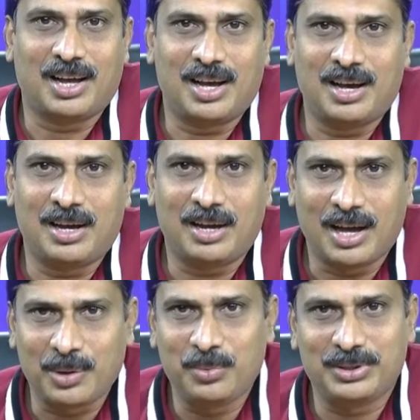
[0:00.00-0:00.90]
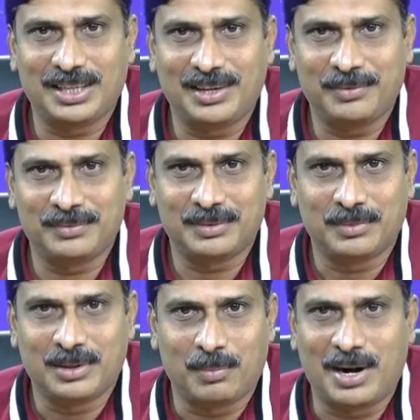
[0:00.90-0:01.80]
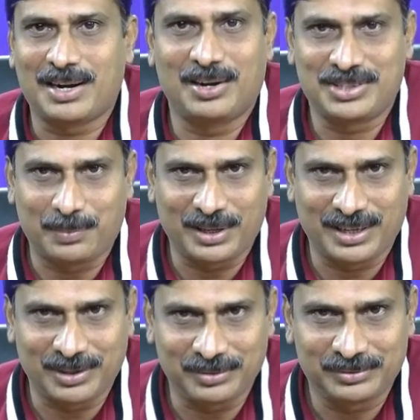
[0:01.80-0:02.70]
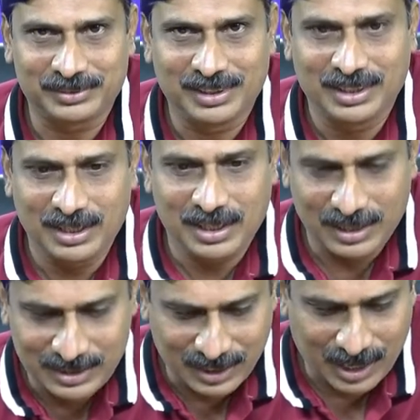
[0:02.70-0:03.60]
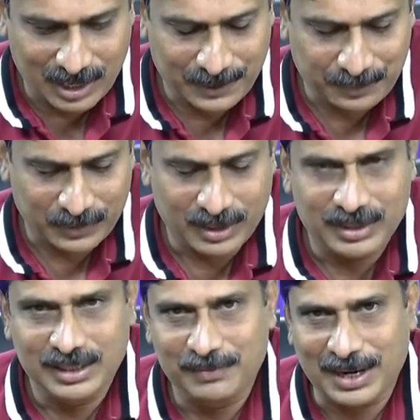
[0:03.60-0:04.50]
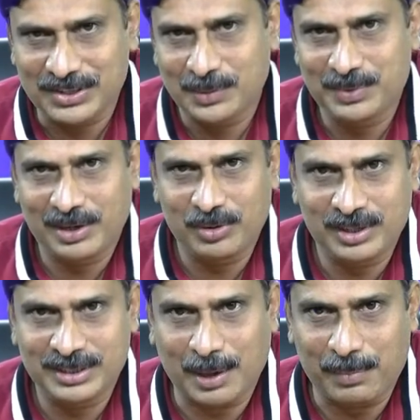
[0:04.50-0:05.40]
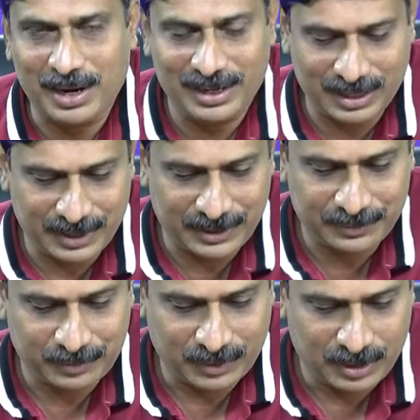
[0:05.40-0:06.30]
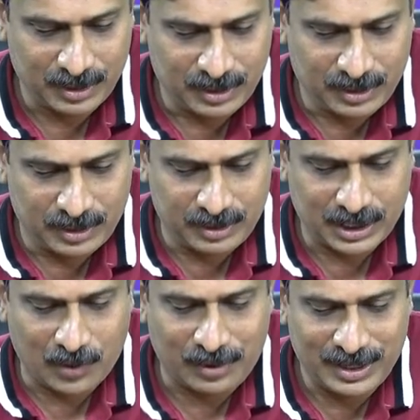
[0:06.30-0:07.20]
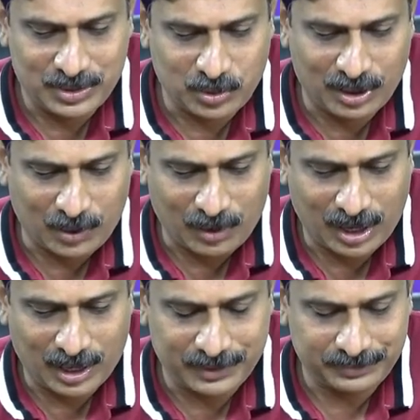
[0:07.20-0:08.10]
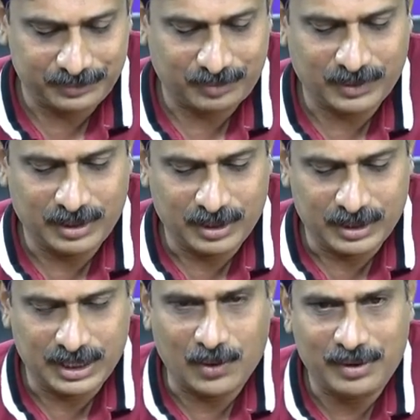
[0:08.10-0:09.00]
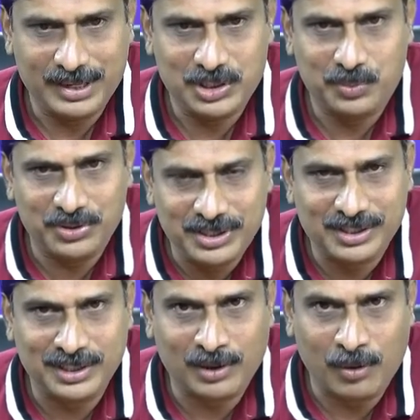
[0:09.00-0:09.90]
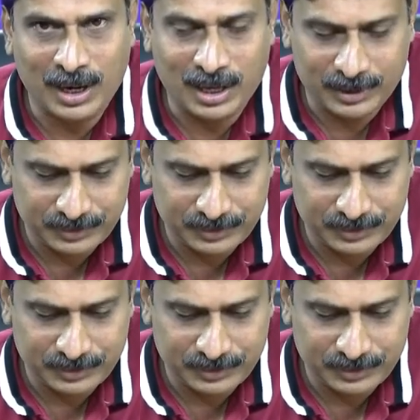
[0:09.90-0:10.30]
ఆ అనుభూతే మాటల్లో చెప్పేది కాదు నిజంగా ఈ ఫ్రెండ్షిప్ డే గురించి చెప్పాలంటే ఎవరిని చూడడం వల్ల ఎవరిని స్పృశించడం వల్ల